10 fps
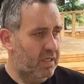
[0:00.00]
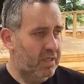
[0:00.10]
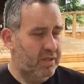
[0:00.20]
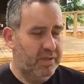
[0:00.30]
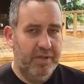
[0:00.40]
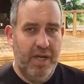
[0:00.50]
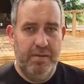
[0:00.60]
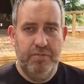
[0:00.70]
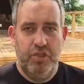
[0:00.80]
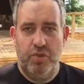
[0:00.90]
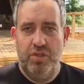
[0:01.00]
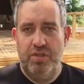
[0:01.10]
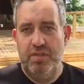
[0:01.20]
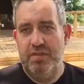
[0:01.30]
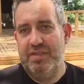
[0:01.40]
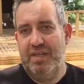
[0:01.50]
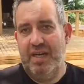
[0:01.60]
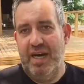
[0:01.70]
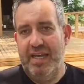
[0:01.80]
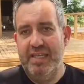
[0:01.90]
Äh, haben schon
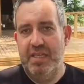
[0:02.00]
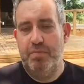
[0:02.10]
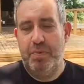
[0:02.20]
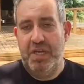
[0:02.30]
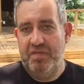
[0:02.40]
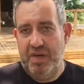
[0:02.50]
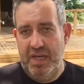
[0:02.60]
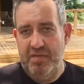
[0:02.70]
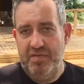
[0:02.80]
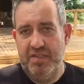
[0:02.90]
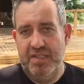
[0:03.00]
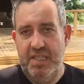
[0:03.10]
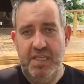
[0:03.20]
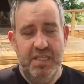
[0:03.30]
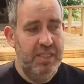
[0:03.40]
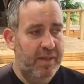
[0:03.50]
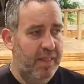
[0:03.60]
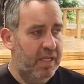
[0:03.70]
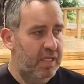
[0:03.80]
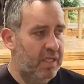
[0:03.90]
drei der Big Five gesehen.
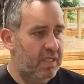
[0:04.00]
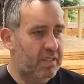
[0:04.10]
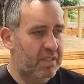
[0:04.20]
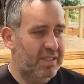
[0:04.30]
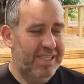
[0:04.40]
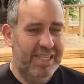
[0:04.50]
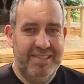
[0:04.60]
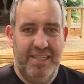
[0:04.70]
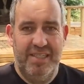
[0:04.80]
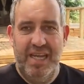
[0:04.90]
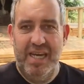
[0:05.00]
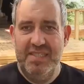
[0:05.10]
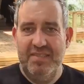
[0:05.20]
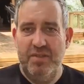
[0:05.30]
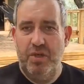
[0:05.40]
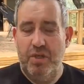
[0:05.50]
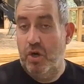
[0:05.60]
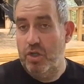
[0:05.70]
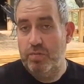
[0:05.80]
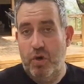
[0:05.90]
Äh, gestern Nashörner,
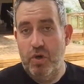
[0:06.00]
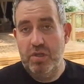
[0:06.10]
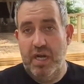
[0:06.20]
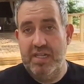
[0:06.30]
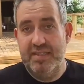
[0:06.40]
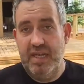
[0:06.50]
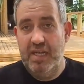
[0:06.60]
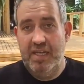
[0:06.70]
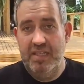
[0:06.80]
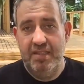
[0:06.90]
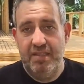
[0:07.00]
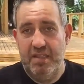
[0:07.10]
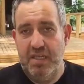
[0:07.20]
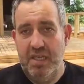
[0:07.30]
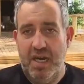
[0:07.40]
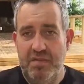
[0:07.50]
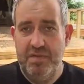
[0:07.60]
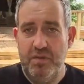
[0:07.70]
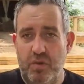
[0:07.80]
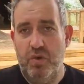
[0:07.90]
heute Morgen als allererstes eine
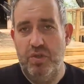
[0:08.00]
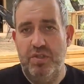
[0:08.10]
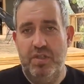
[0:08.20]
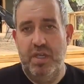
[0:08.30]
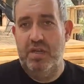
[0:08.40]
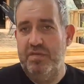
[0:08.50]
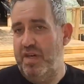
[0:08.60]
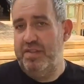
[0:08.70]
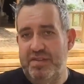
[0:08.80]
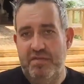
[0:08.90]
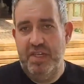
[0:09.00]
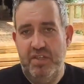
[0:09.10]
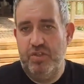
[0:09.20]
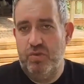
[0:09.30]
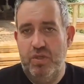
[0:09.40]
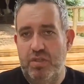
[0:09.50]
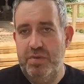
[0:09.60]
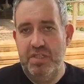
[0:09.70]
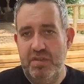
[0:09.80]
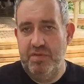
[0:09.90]
Giraffe und ein Elefant, der wirklich nur 1,50
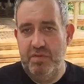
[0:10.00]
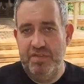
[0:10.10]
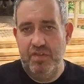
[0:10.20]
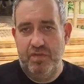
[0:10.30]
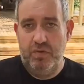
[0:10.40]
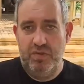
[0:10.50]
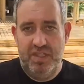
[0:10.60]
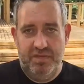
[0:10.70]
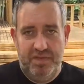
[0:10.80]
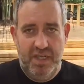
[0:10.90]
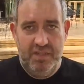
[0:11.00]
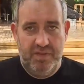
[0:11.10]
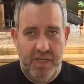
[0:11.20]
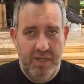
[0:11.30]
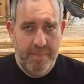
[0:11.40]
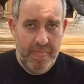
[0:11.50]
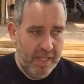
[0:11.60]
Meter von uns entfernt war.